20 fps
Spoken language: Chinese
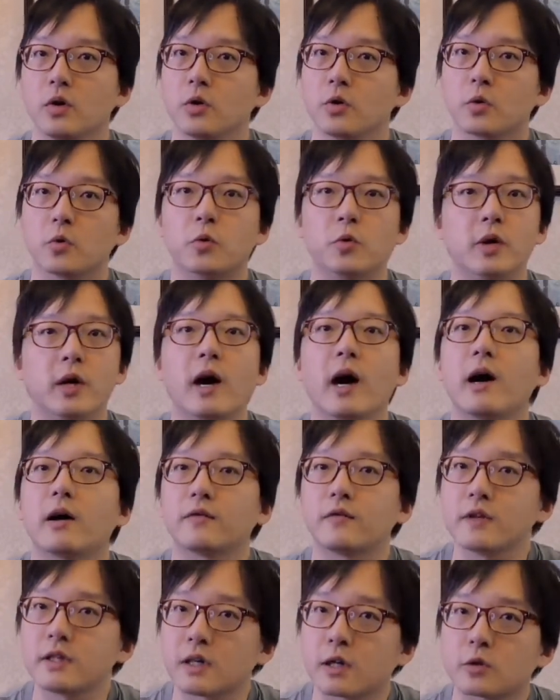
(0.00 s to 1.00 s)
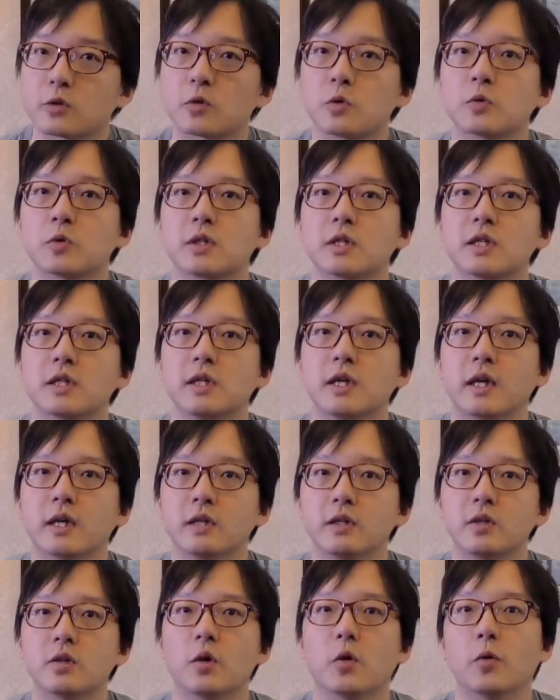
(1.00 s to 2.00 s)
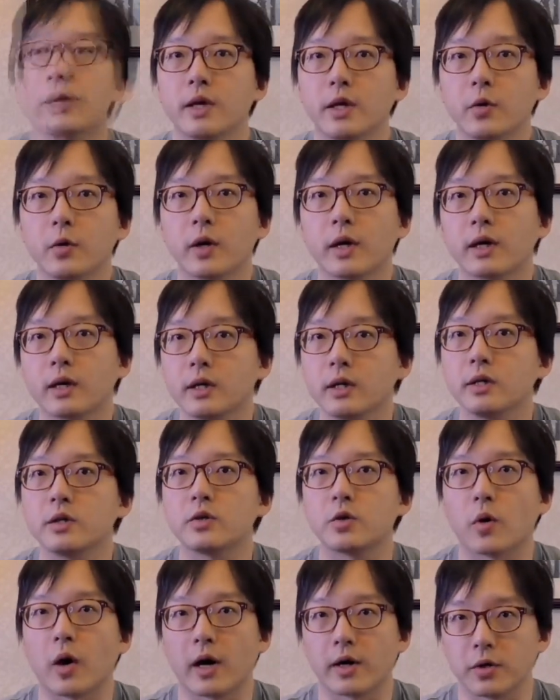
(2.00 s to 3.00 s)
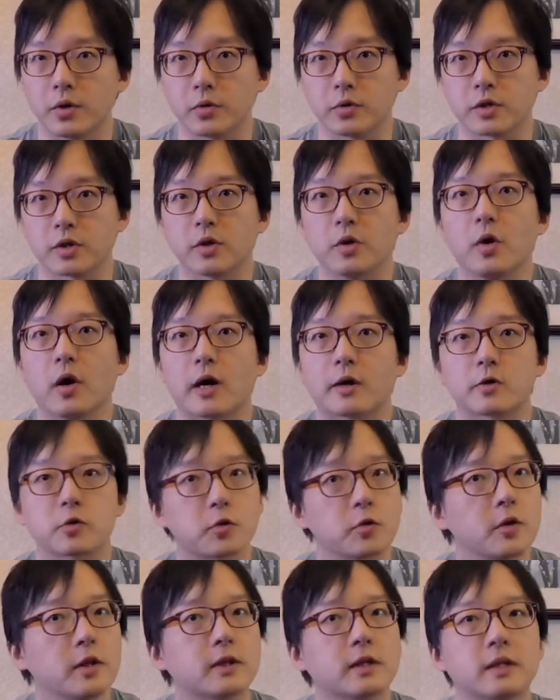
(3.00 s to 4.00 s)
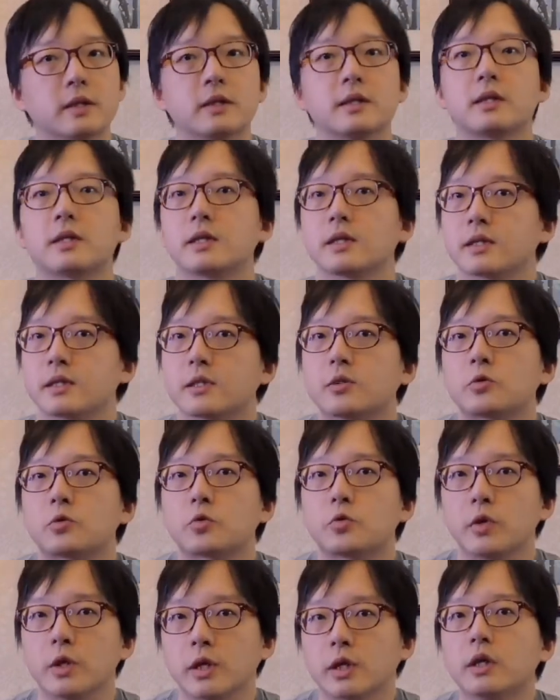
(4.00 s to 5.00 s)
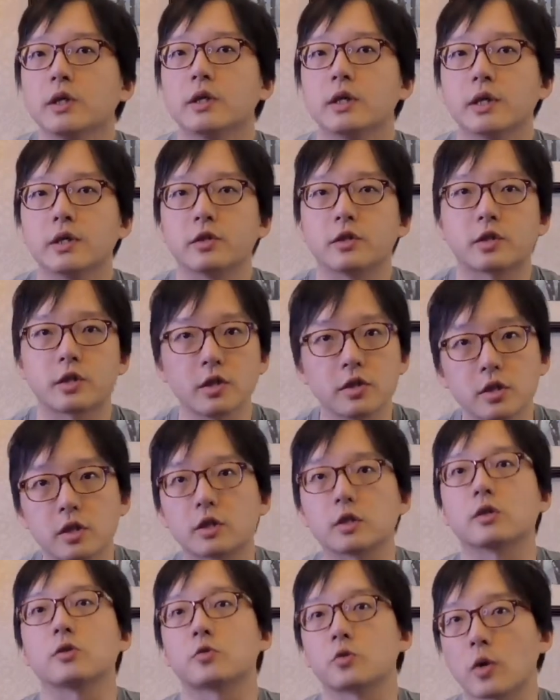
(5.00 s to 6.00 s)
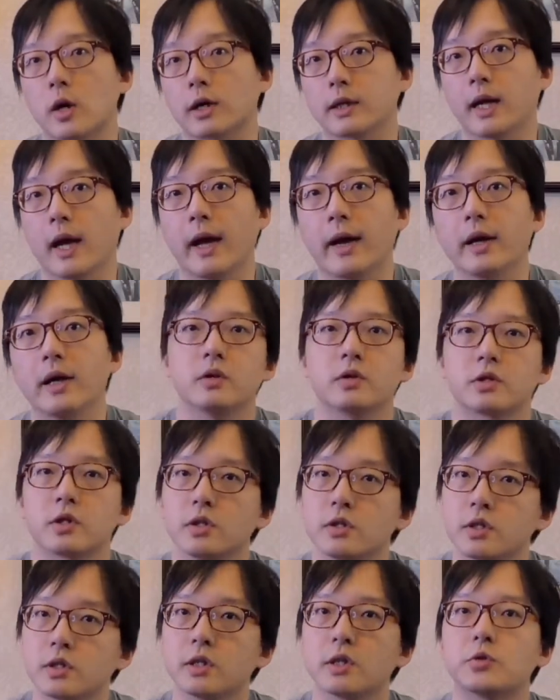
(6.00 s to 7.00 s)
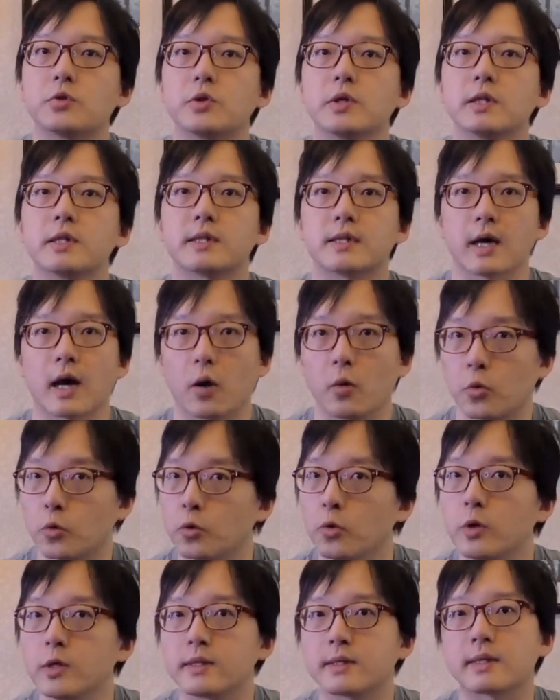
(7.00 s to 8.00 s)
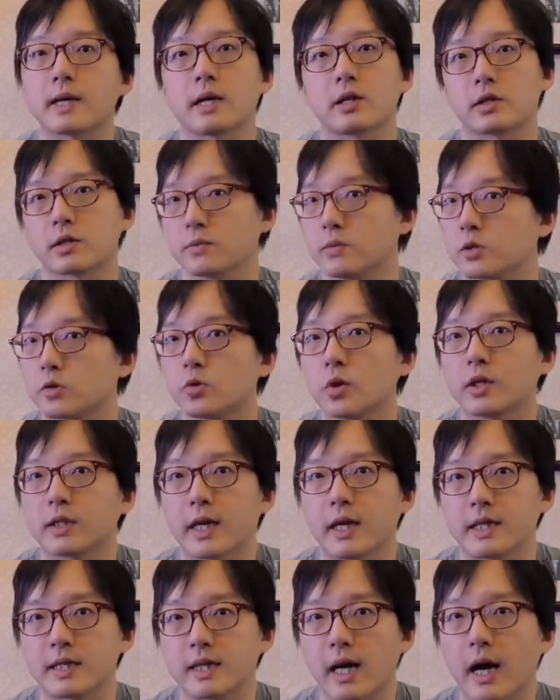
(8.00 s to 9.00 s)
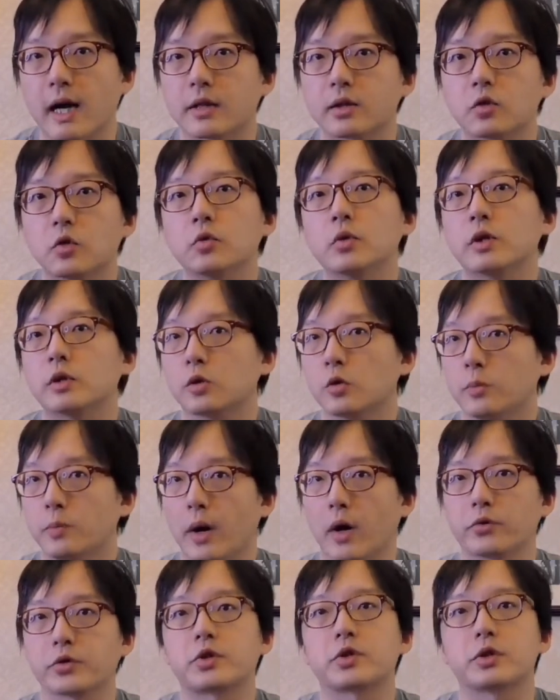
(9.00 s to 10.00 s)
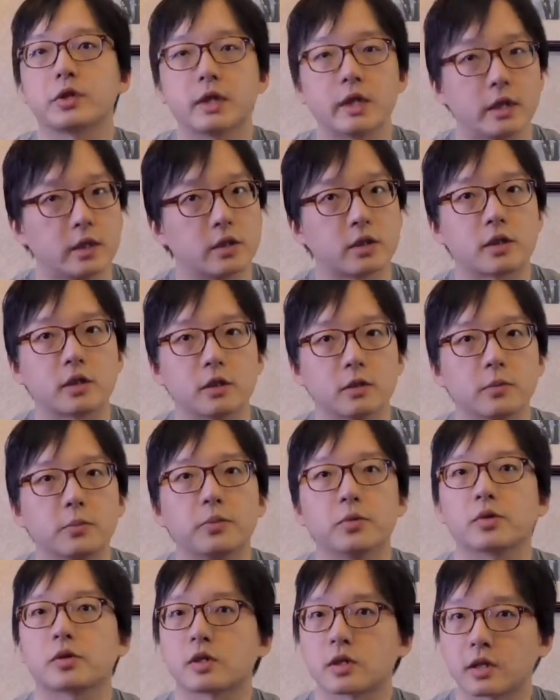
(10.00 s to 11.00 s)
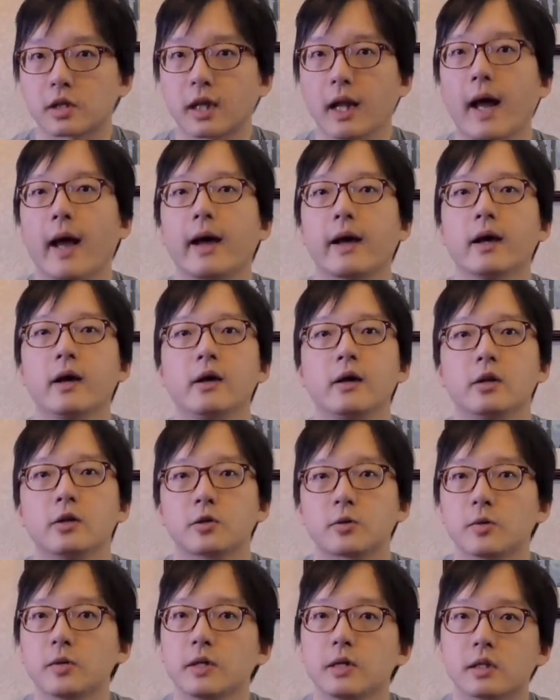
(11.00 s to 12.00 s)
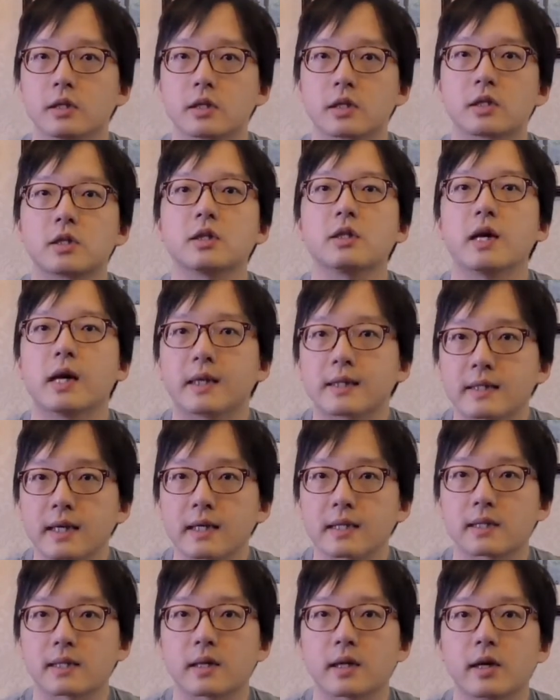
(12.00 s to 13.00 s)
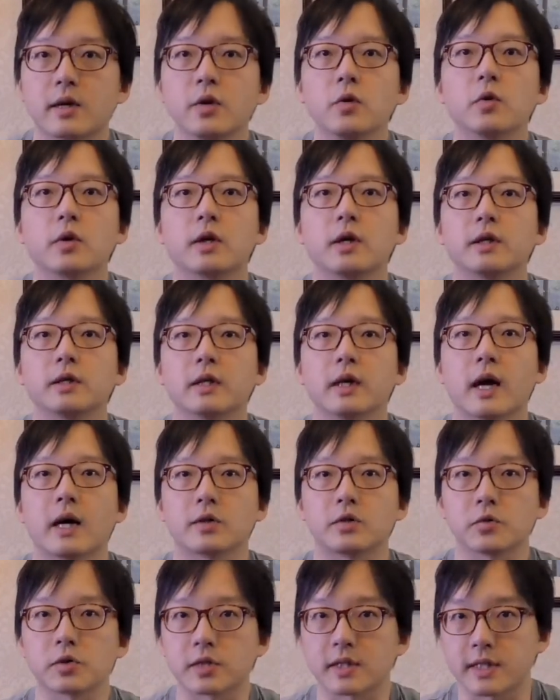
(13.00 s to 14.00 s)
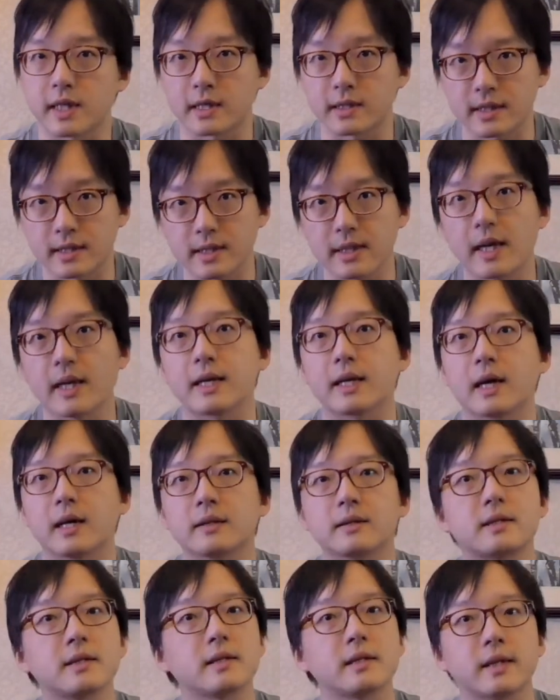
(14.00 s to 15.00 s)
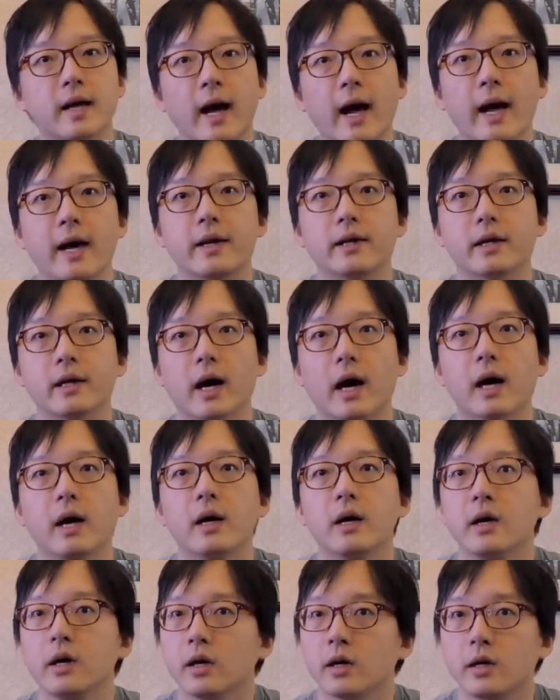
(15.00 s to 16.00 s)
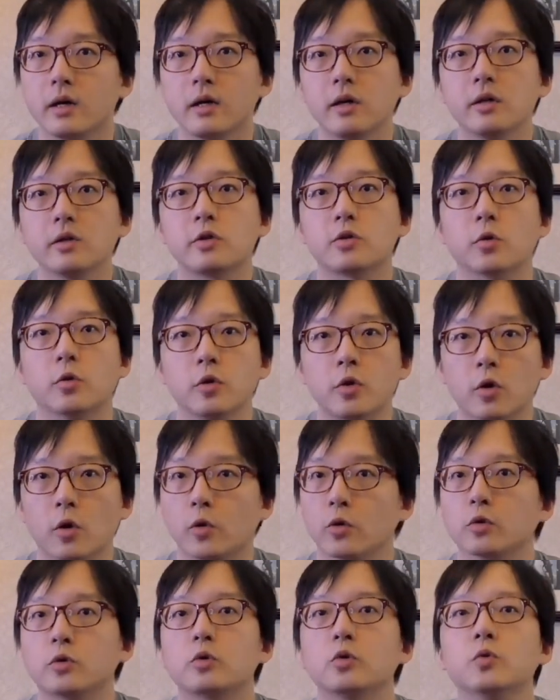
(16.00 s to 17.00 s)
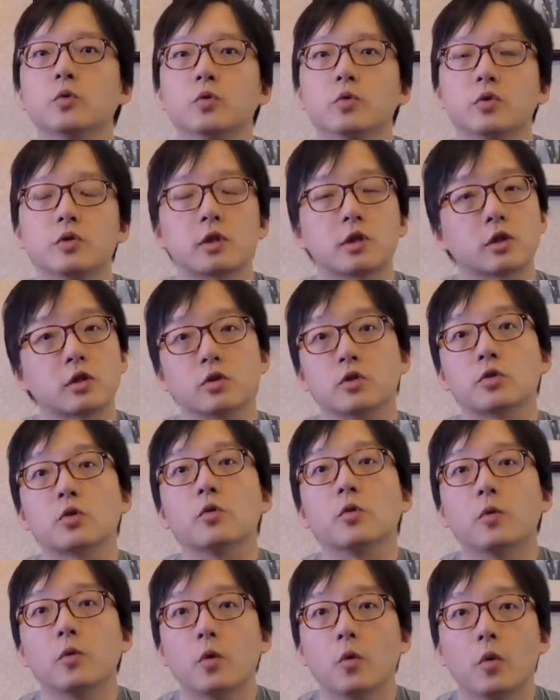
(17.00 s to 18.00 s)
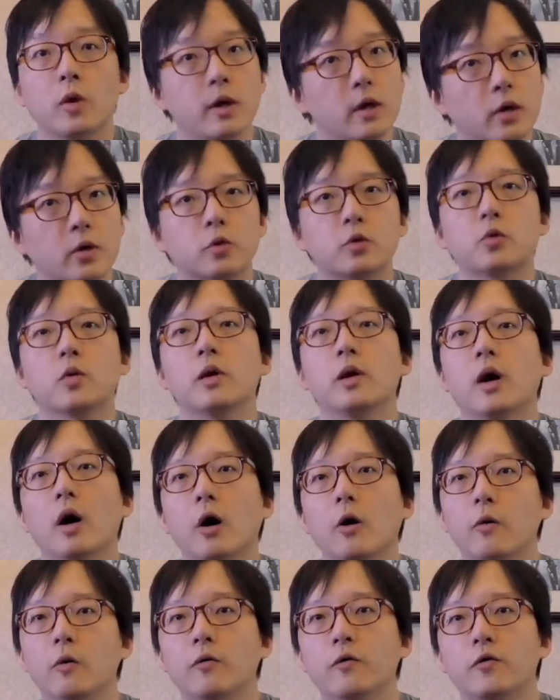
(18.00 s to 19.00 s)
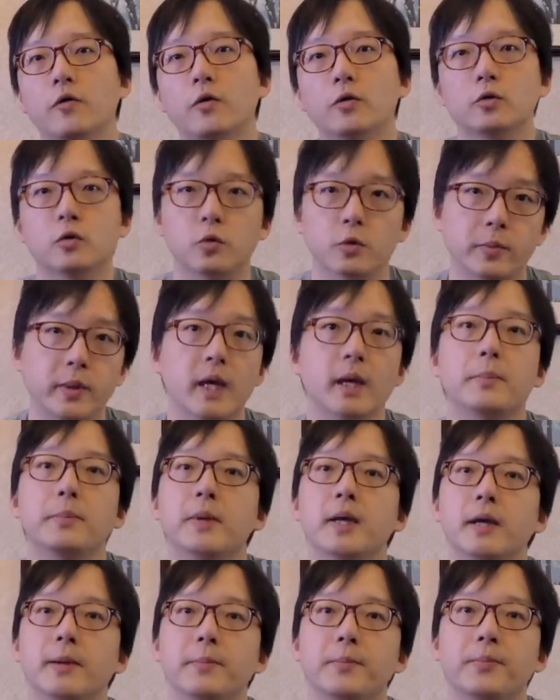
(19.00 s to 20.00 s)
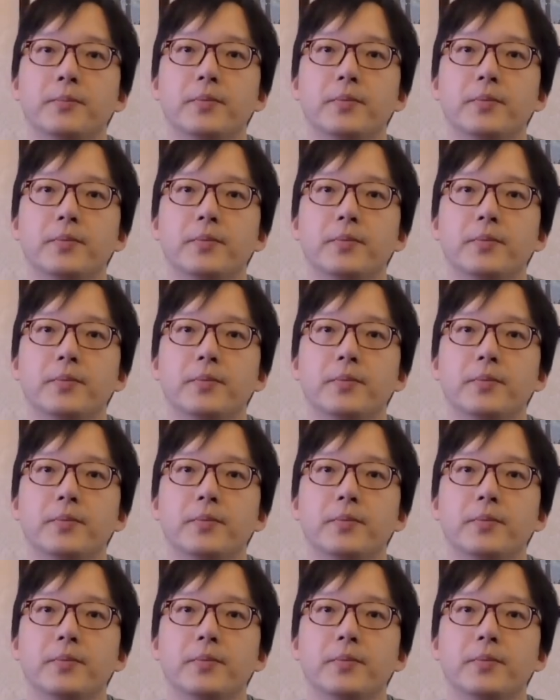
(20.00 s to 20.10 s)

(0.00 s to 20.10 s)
古人啊非常重视饮酒，因为喝酒啊有时候啊最能体现出一个人真实的状态。真正的君子啊，无论在什么状态下都能够保持理智，不失态。所以诗人啊，在此很有可能啊，就是在赞扬自己的爱人啊，喝酒有度，始终温柔敦厚，风度翩翩。